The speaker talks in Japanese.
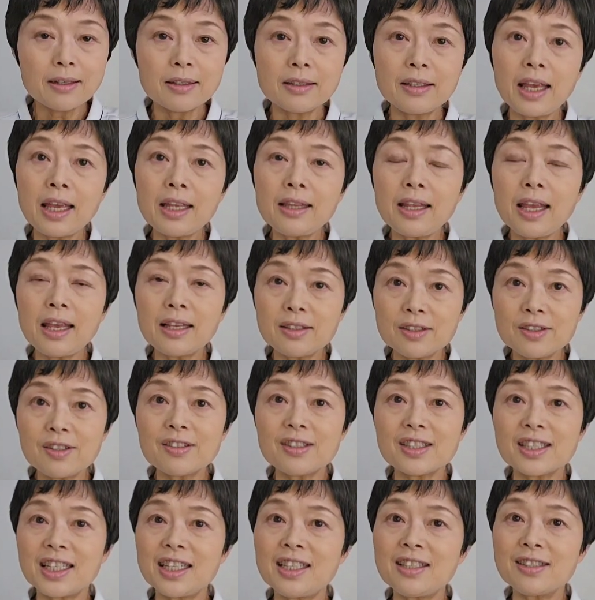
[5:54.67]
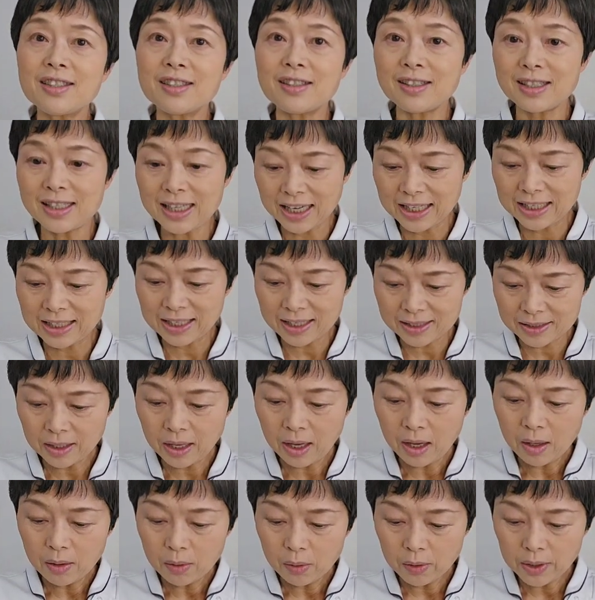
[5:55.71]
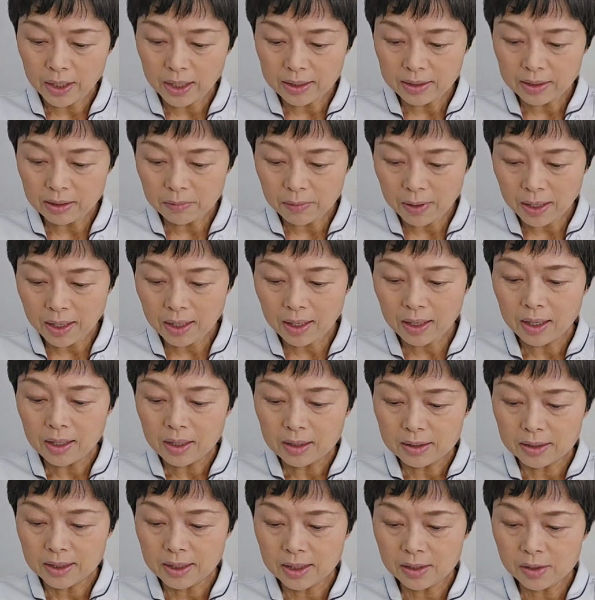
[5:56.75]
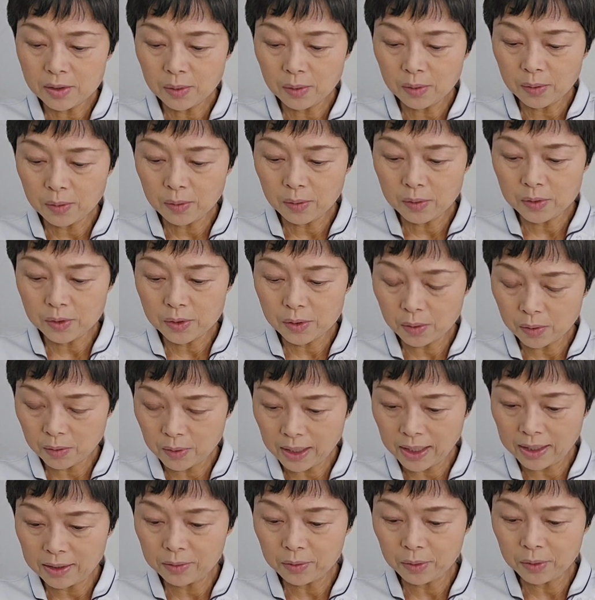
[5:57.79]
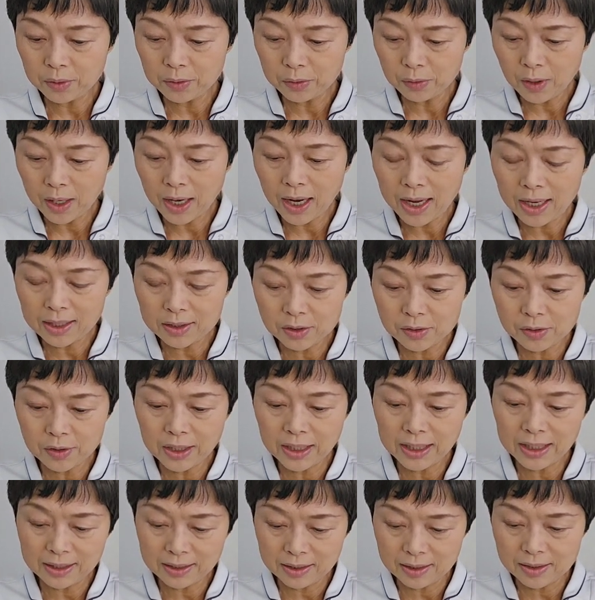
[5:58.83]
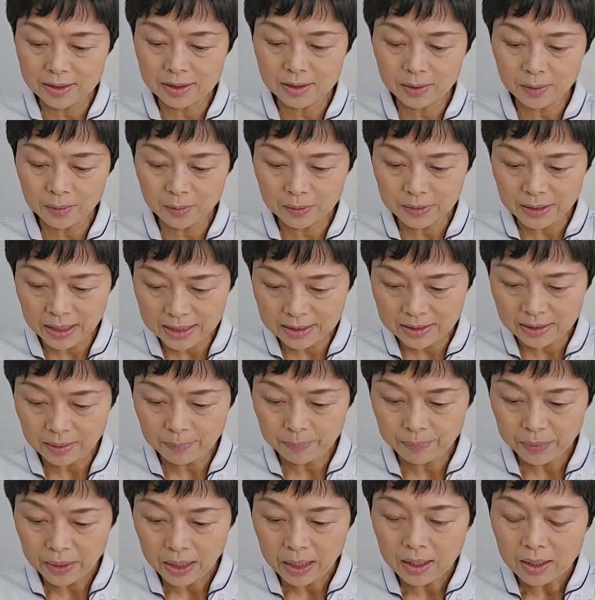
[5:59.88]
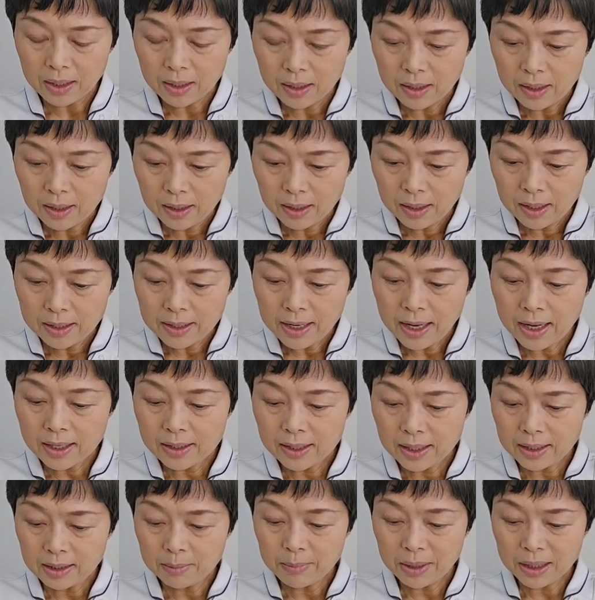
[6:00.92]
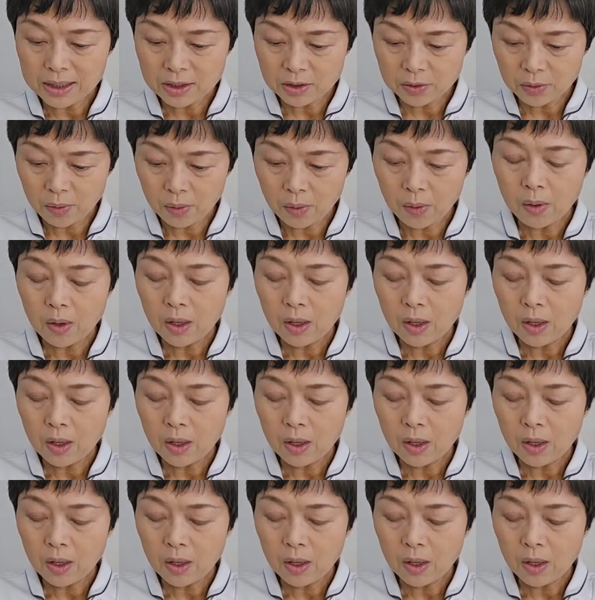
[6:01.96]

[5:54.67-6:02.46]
解熱鎮痛剤です。これには腎臓障害というのが注意が必要です。え例で言いますと、